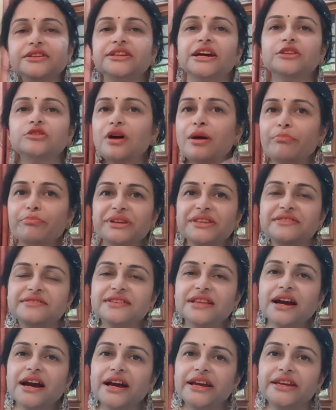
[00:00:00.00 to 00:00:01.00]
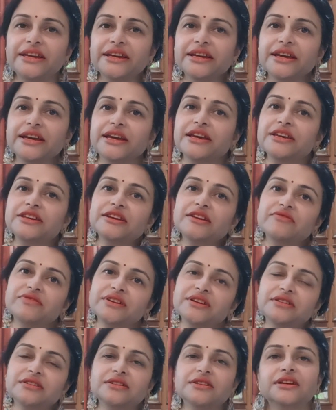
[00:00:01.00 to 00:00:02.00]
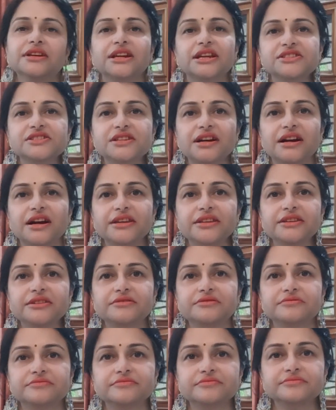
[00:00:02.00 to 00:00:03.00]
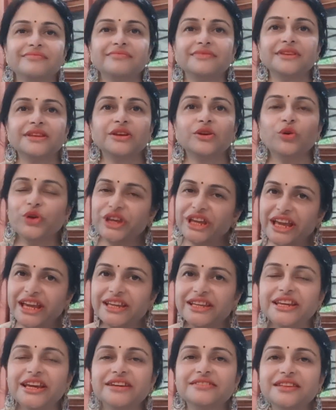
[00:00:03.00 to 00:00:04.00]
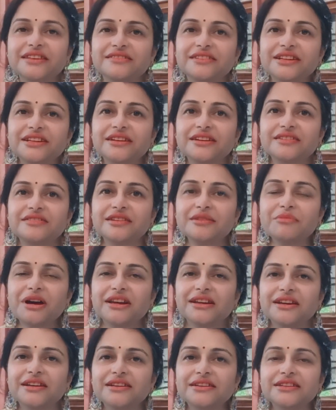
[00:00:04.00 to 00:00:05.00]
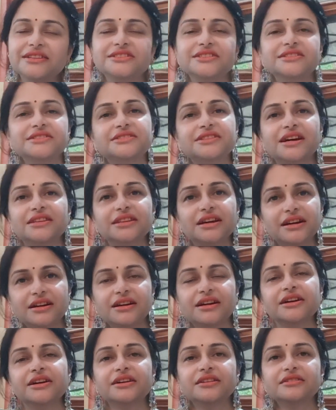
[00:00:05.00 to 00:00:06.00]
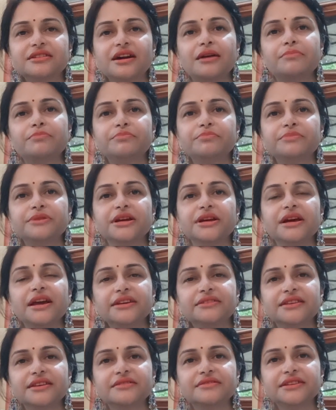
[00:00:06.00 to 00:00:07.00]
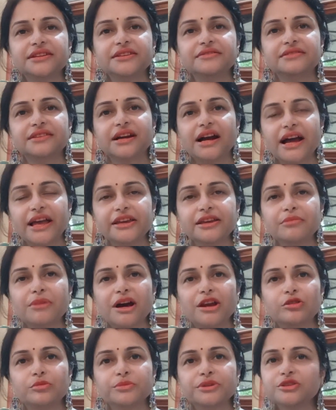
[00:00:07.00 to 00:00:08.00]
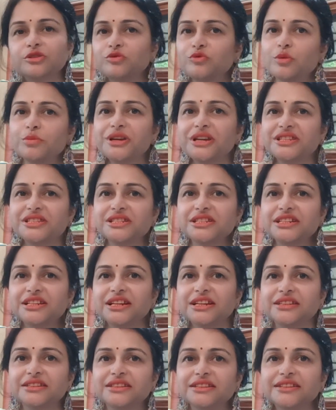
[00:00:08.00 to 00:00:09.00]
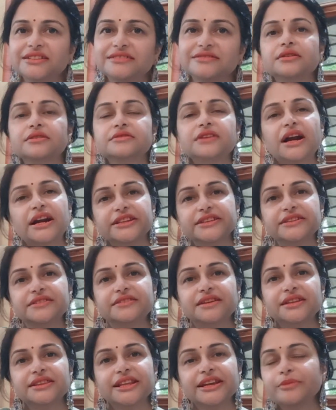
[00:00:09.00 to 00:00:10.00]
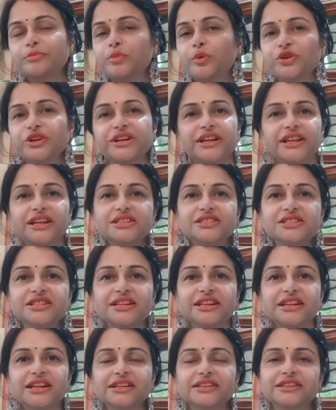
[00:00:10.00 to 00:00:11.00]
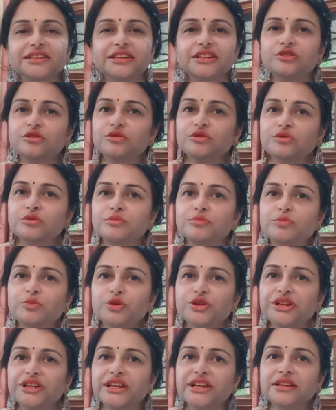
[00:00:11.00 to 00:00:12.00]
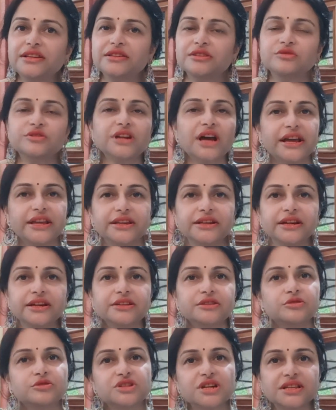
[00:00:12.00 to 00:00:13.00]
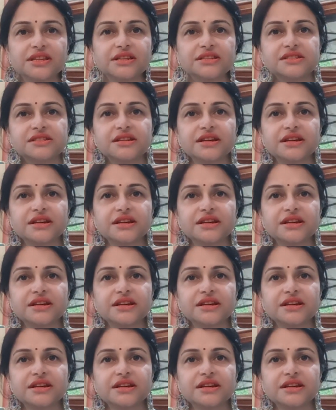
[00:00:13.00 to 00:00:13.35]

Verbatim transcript: या तो आप पिंस लगाइए या फिर क्लच लगाइए कोई एक ही एक्सेसरी का इस्तेमाल कर लीजिए ज़्यादा अगर आप एक्सेसरीज लगाएंगे बालों में तो वो भी अच्छी नहीं लगती है साड़ी के साथ लेकिन पोनीटेल अच्छी नहीं लगती है तो पोनीटेल तो ना ही करें तो ज़्यादा अच्छा